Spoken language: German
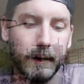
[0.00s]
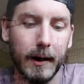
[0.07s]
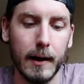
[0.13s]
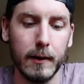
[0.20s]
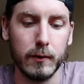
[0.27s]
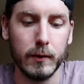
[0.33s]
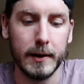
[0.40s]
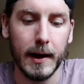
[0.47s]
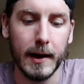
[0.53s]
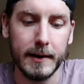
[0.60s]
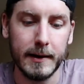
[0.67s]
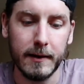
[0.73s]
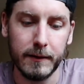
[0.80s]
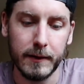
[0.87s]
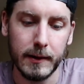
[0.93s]
Ne? Also da
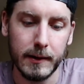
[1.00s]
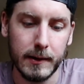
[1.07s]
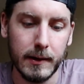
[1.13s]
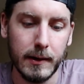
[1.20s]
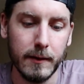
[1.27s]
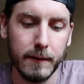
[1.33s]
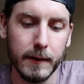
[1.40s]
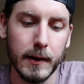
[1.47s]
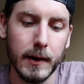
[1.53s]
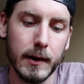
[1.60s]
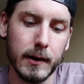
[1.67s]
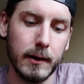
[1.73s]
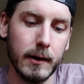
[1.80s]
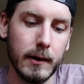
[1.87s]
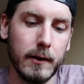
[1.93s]
definitiv
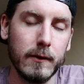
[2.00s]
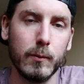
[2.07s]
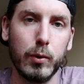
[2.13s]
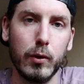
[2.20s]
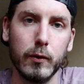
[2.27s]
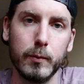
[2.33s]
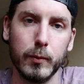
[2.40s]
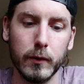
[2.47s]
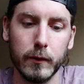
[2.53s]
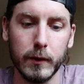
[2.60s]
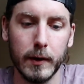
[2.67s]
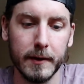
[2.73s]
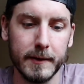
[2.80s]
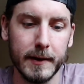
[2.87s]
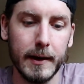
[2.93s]
ein riesen Pluspunkt
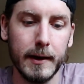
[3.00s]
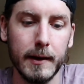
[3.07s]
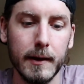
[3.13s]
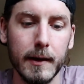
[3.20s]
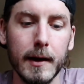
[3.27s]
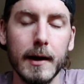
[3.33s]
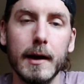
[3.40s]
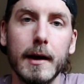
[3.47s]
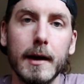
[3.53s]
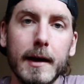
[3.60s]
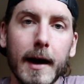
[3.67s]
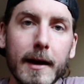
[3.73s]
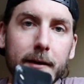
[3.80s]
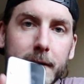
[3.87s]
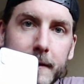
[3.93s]
für das Handy. Ein
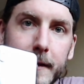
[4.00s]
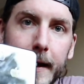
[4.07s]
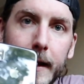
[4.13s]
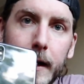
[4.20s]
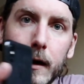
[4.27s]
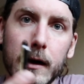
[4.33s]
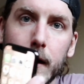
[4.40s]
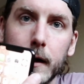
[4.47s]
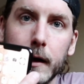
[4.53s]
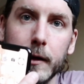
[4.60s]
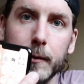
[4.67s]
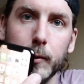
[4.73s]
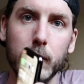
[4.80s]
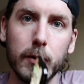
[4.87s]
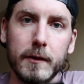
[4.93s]
geiles Teil.
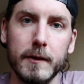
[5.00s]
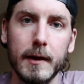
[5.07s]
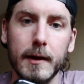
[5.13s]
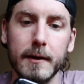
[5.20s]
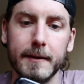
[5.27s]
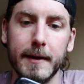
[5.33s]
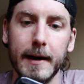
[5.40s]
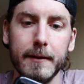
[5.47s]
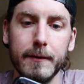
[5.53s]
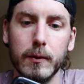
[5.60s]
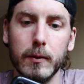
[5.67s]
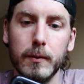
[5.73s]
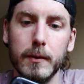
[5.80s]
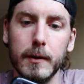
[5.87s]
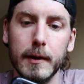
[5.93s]
Ich benutze hier das
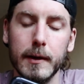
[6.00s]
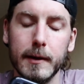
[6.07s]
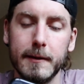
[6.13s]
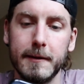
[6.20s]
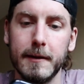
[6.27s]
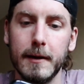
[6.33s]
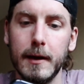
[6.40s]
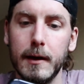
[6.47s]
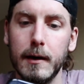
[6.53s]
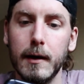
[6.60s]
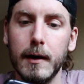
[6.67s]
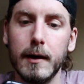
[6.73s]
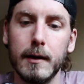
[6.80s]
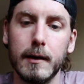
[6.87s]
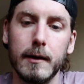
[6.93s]
iPhone 10.
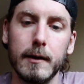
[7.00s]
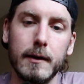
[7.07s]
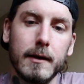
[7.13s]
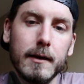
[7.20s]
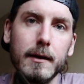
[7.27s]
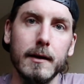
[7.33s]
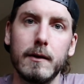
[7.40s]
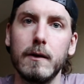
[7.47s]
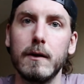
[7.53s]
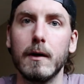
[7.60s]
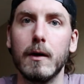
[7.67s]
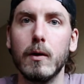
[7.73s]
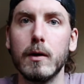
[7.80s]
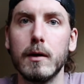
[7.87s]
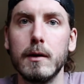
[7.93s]
Äh, äh, geht
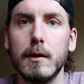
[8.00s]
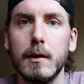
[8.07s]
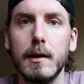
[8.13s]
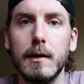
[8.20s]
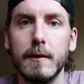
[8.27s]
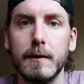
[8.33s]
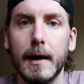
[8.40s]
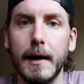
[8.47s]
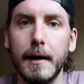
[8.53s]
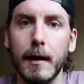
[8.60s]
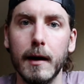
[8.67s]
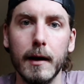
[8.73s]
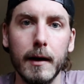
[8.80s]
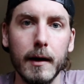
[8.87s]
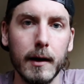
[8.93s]
natürlich auch jedes
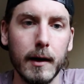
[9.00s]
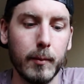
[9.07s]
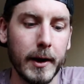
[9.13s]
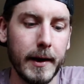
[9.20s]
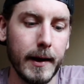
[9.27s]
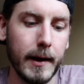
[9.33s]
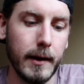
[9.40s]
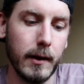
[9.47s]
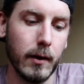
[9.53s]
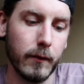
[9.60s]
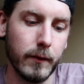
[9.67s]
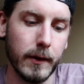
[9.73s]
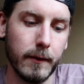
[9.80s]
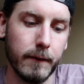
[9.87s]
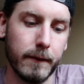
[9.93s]
andere. Ne? Aber Handy
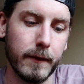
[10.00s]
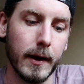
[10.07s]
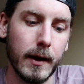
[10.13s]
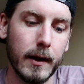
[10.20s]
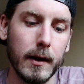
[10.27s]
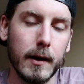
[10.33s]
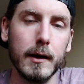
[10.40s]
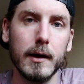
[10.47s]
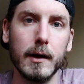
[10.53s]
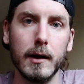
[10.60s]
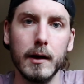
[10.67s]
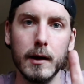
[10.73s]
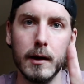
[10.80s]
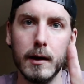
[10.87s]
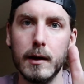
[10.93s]
auf jeden Fall
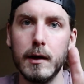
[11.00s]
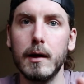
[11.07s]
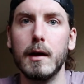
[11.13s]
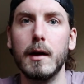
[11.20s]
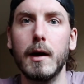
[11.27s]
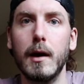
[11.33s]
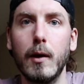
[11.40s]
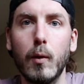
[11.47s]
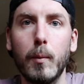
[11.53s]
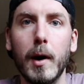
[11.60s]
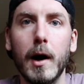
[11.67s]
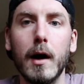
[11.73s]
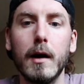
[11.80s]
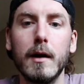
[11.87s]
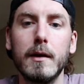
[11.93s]
äh,
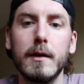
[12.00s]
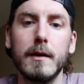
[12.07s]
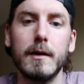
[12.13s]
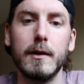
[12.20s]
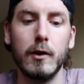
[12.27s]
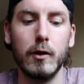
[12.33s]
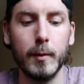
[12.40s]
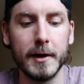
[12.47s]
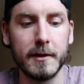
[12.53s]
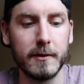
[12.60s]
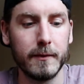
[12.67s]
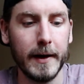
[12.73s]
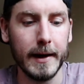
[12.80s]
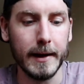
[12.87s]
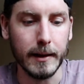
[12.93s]
Nummer, Nummer
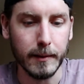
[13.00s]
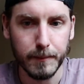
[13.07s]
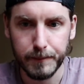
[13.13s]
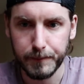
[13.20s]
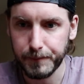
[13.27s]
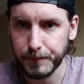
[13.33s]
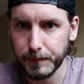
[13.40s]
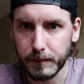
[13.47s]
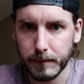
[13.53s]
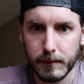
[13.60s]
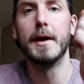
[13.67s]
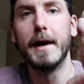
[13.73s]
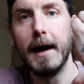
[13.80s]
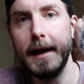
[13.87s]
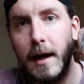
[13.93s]
zwei.
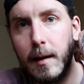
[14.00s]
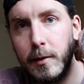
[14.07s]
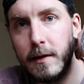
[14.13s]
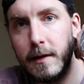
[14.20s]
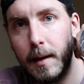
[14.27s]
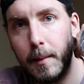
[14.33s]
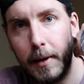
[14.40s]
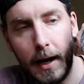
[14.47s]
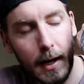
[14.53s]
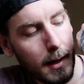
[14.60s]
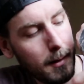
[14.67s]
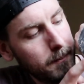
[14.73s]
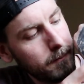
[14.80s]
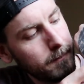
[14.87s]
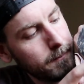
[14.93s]
Nummer drei habe ich hier am
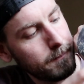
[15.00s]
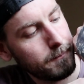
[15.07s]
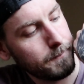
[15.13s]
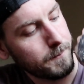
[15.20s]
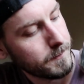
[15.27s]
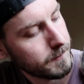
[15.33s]
Arm.